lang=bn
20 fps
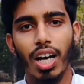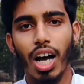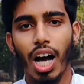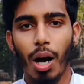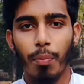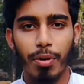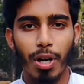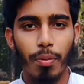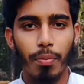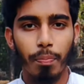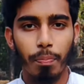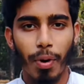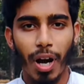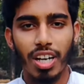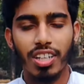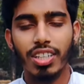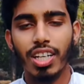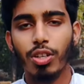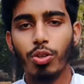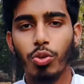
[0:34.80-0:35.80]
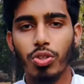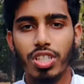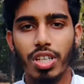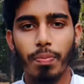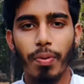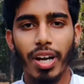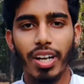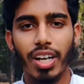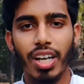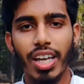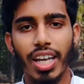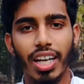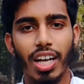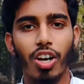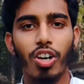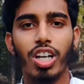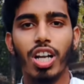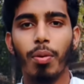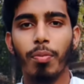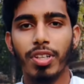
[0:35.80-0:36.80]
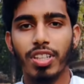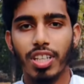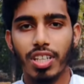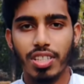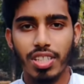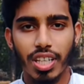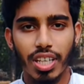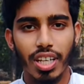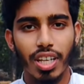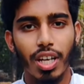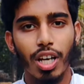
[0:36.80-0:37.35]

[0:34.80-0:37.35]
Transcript: আমরা পার্টনার খুঁজে পাই না এ কারণে আমাদের যে